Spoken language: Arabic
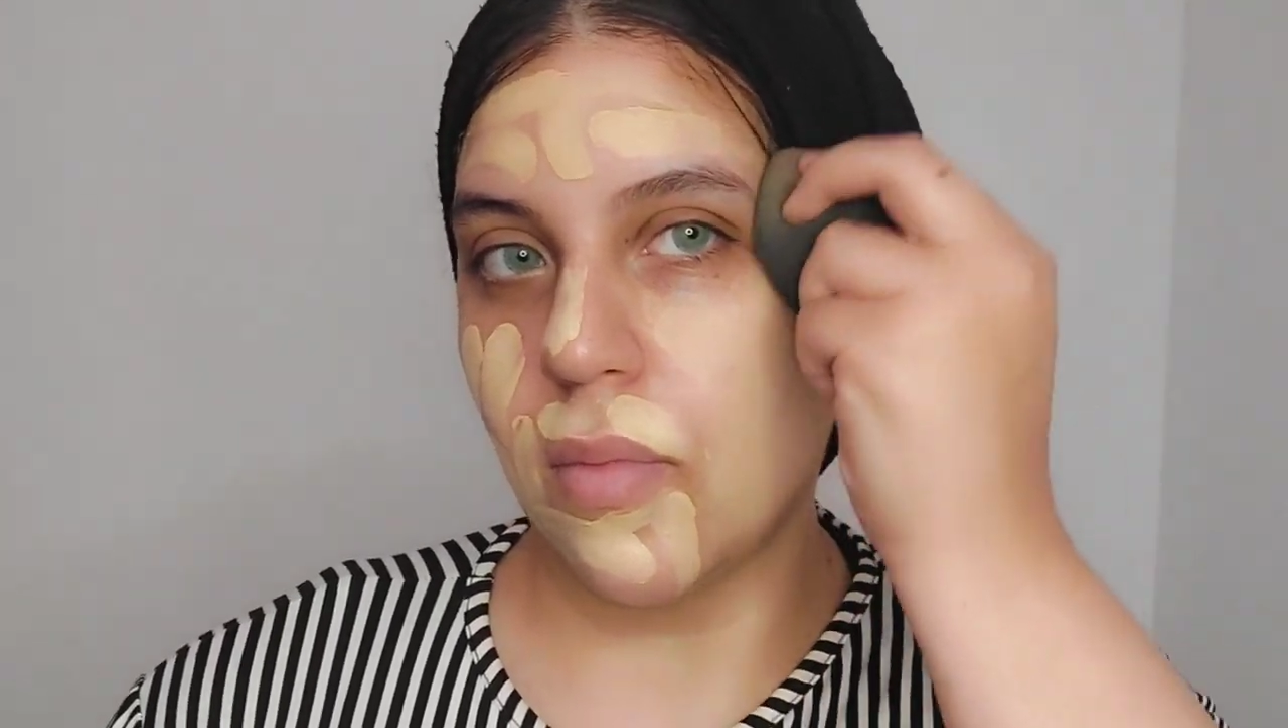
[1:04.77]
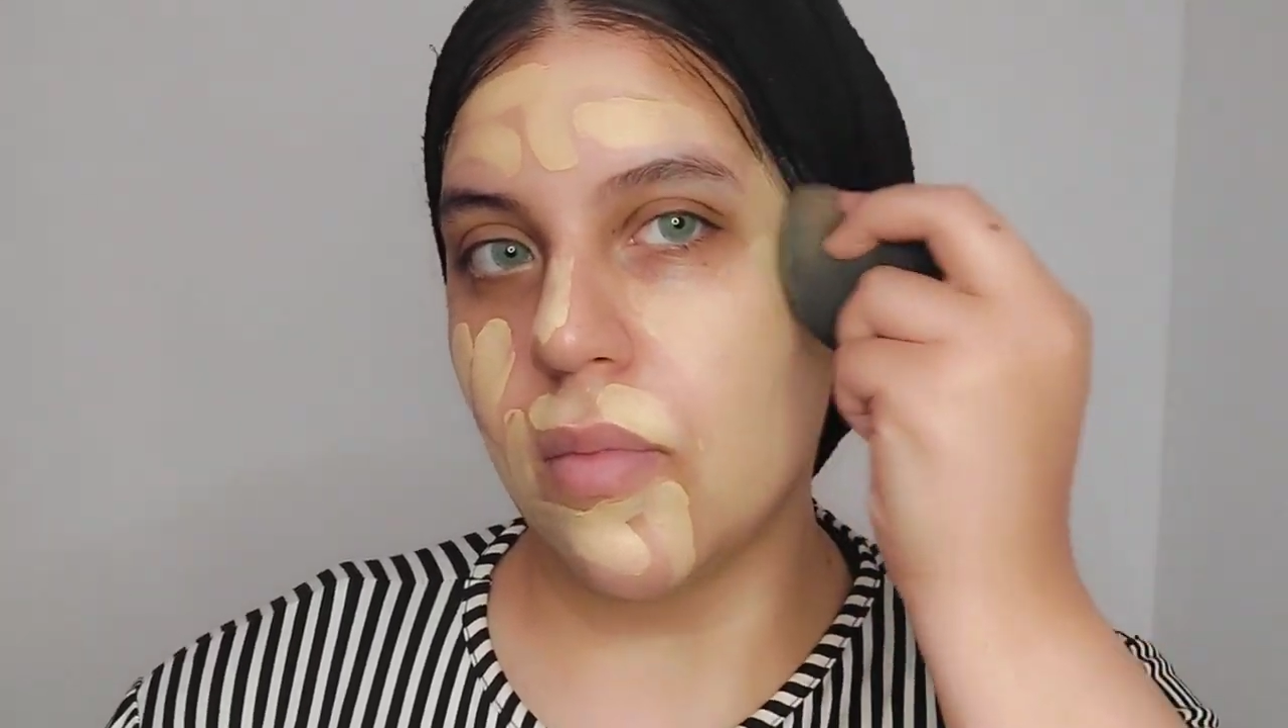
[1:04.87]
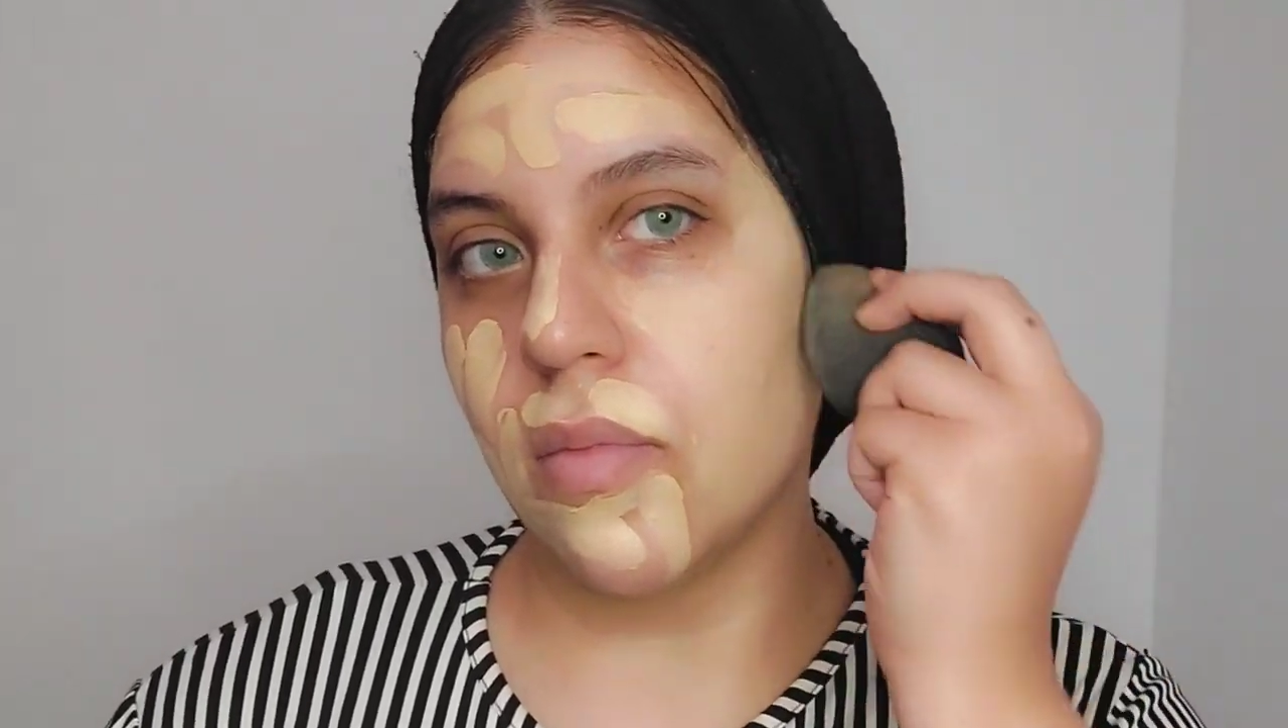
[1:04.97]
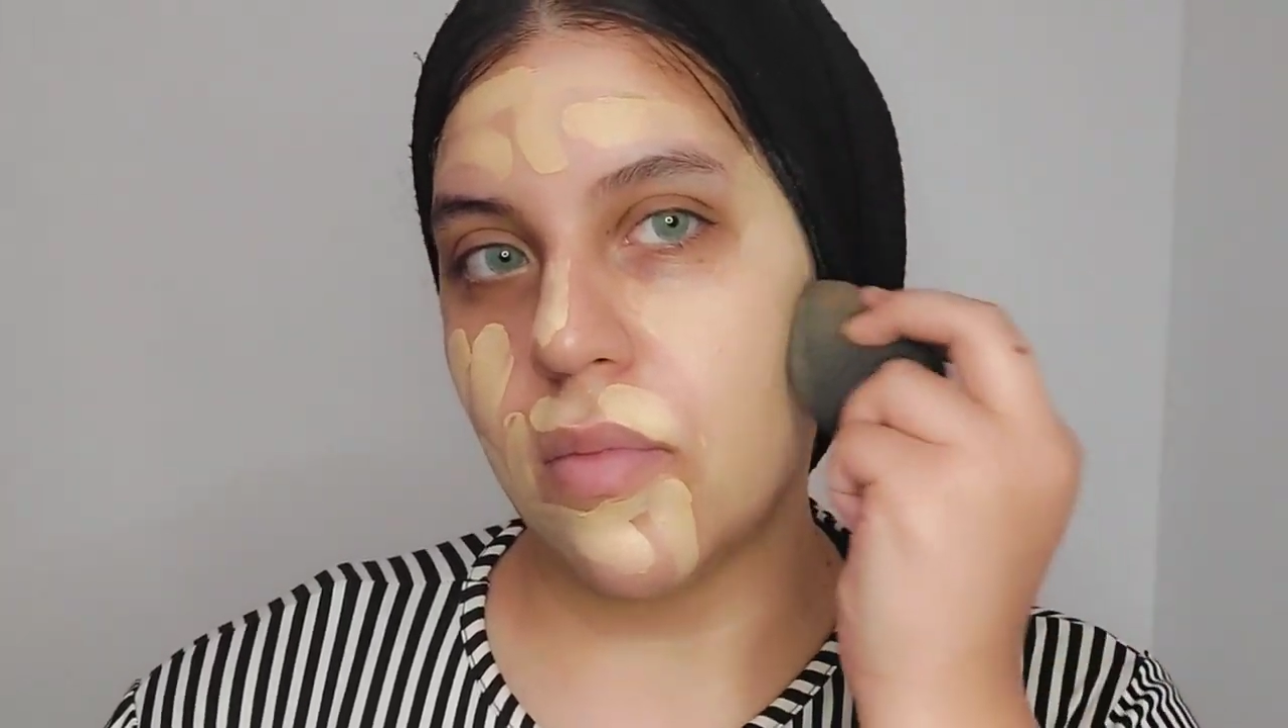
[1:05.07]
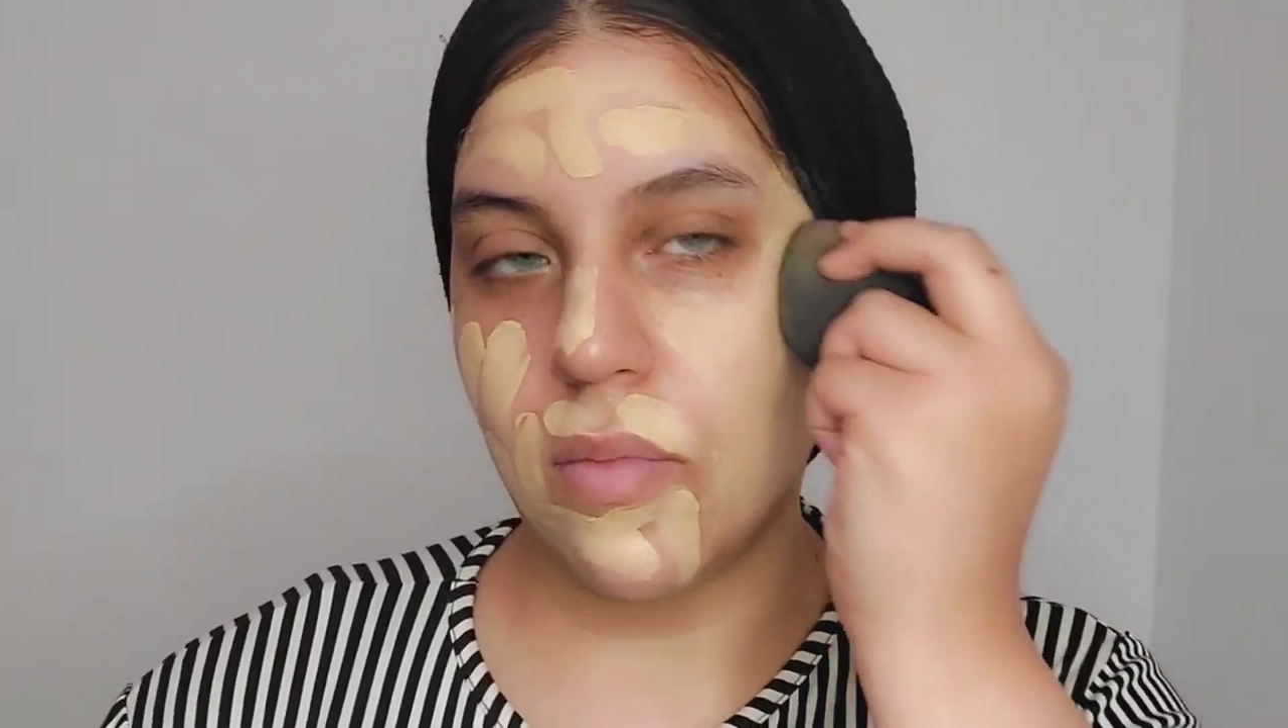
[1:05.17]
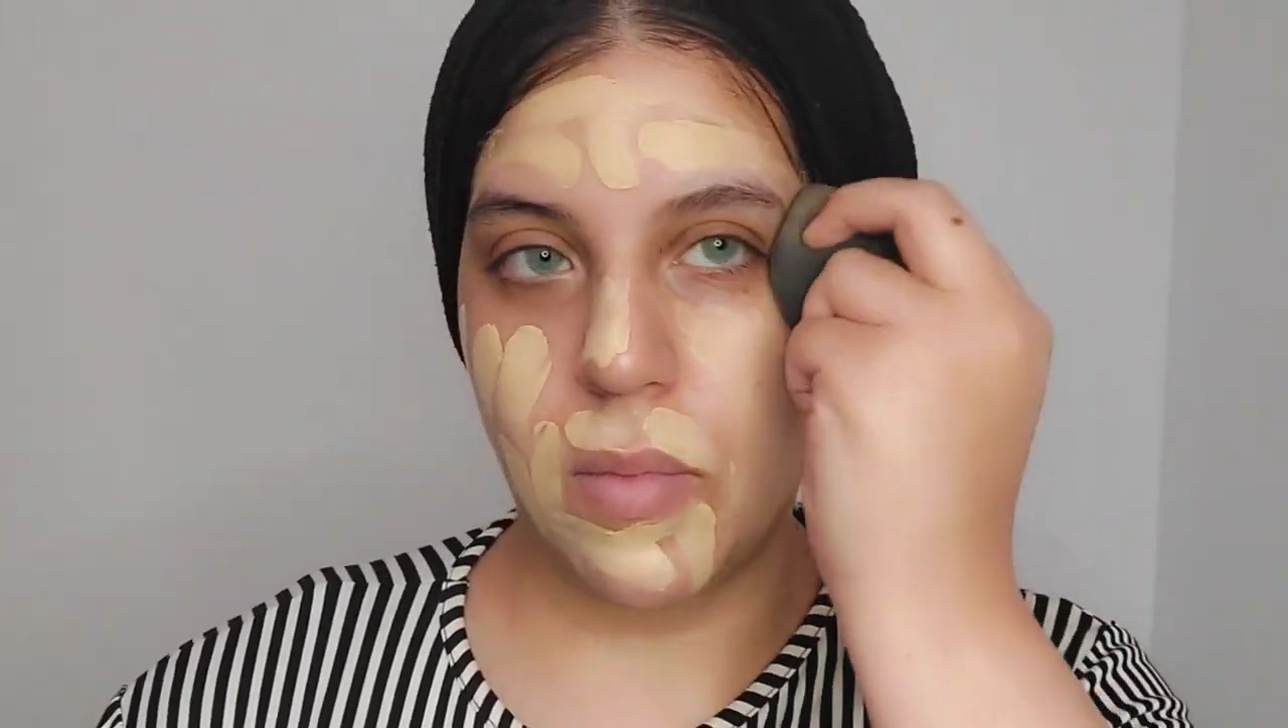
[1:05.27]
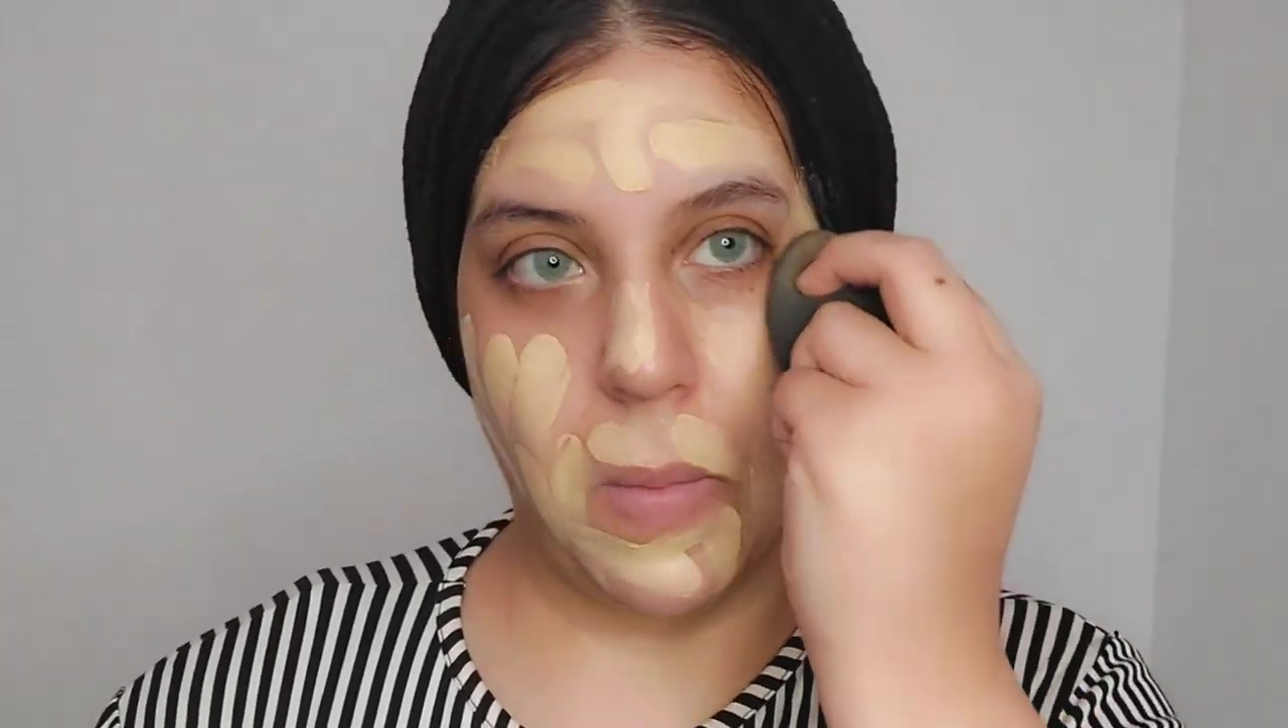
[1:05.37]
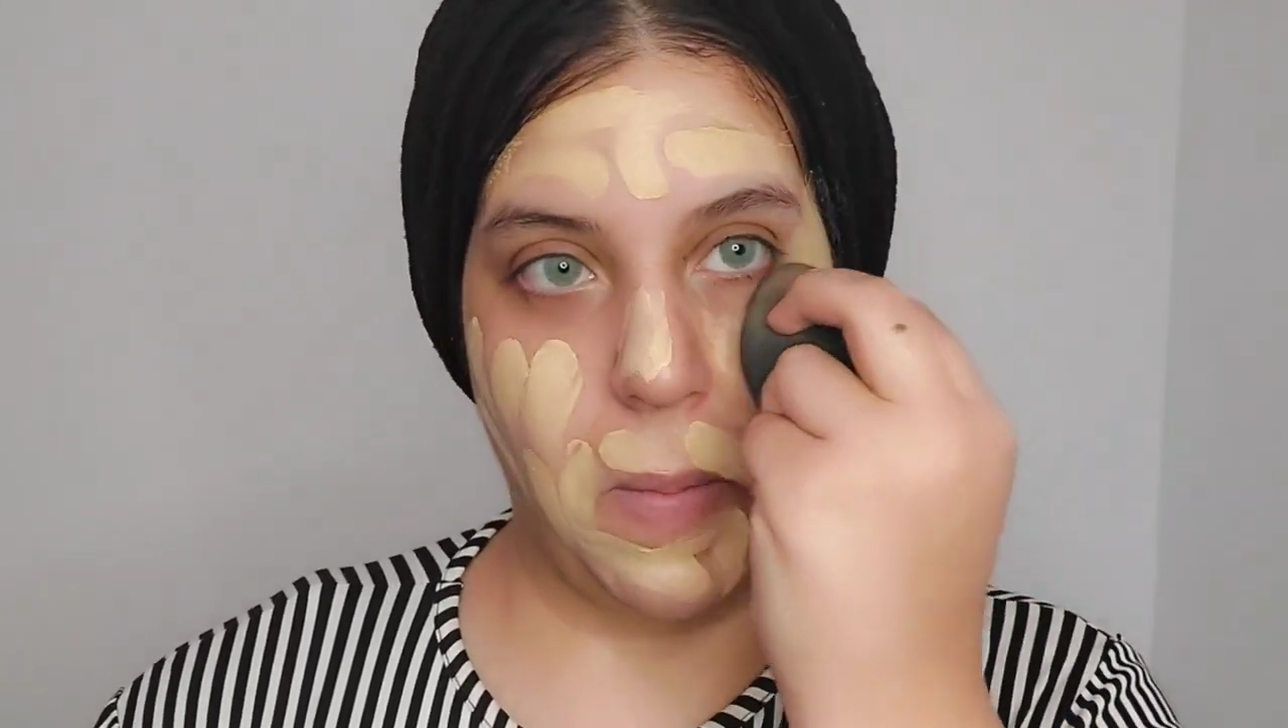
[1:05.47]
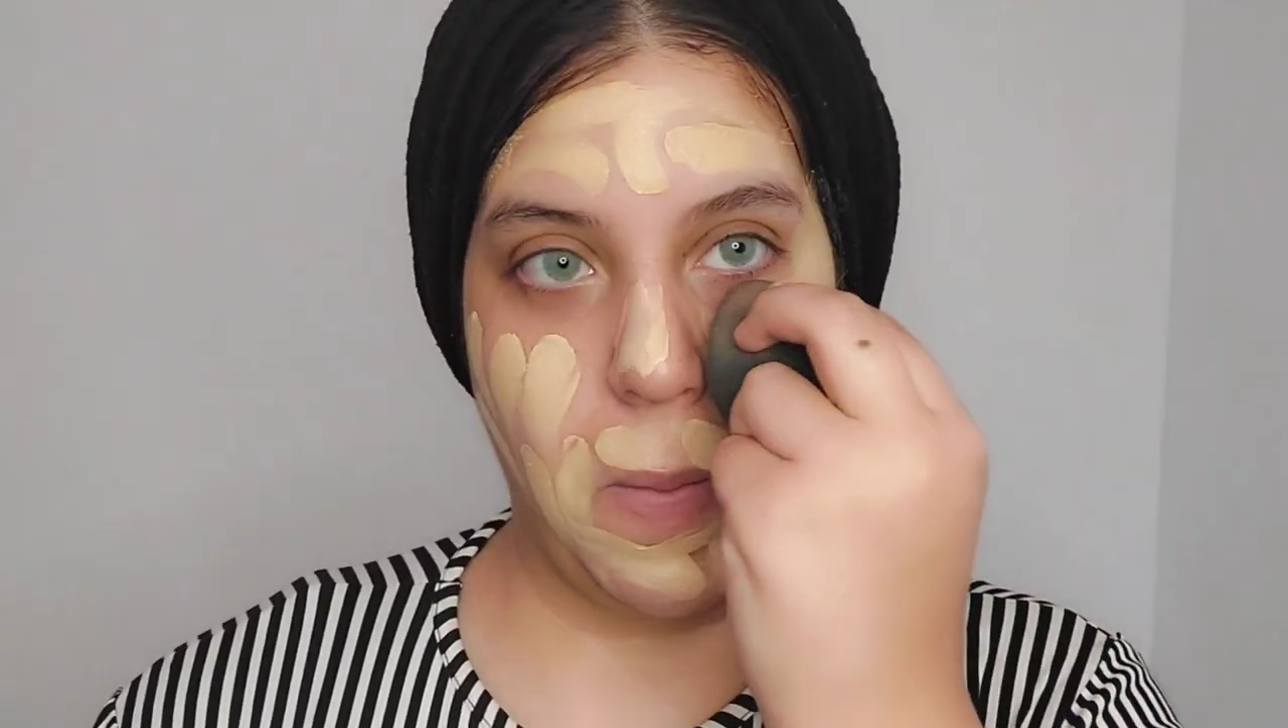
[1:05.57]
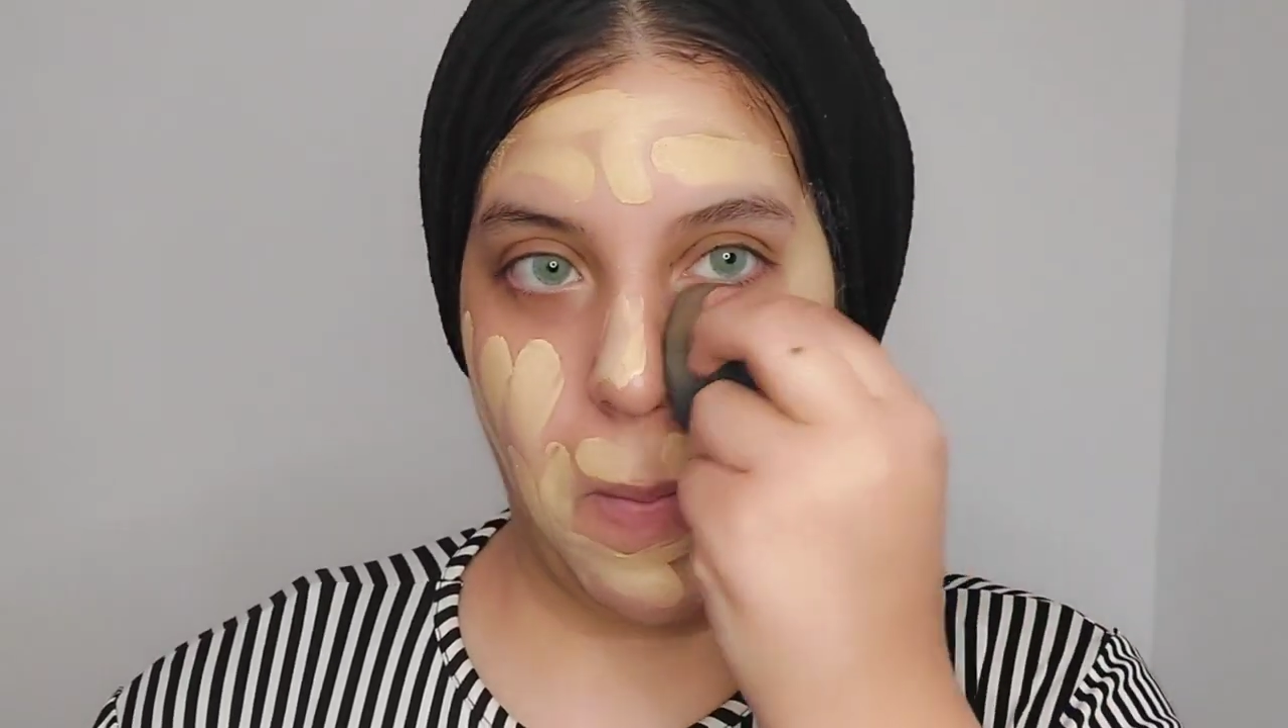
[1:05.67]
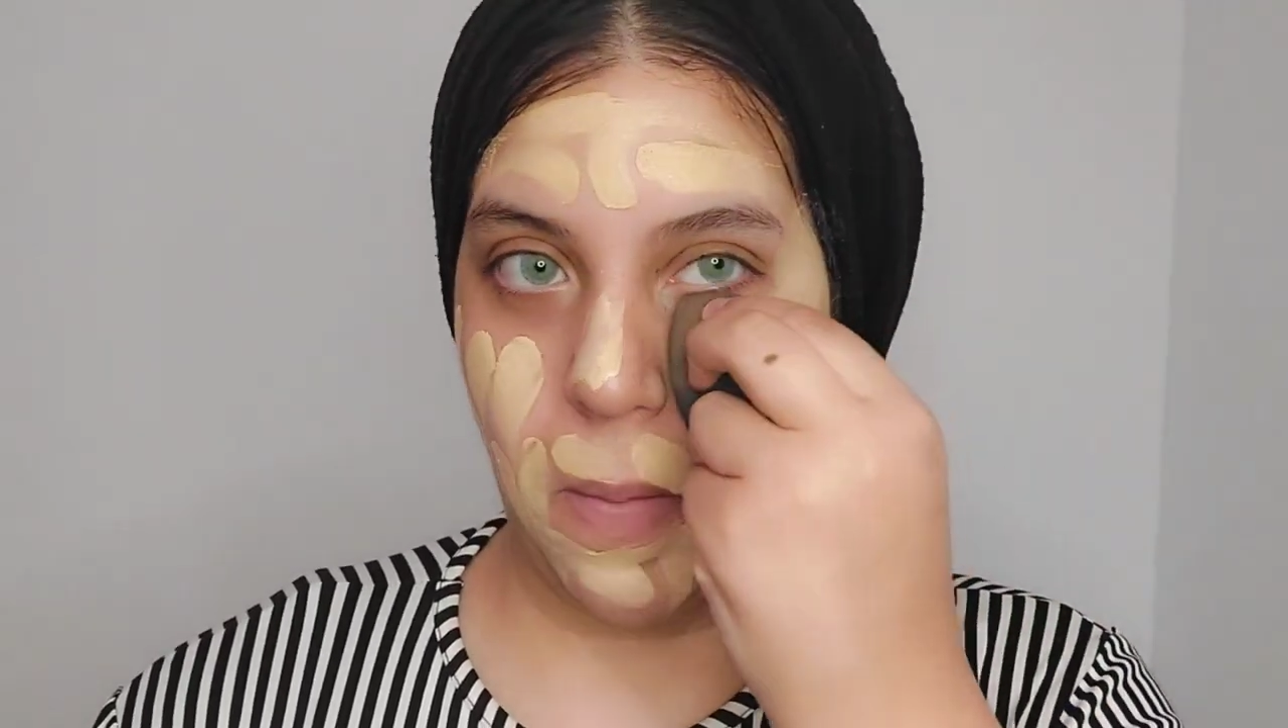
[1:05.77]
انتوا شايفين طبعا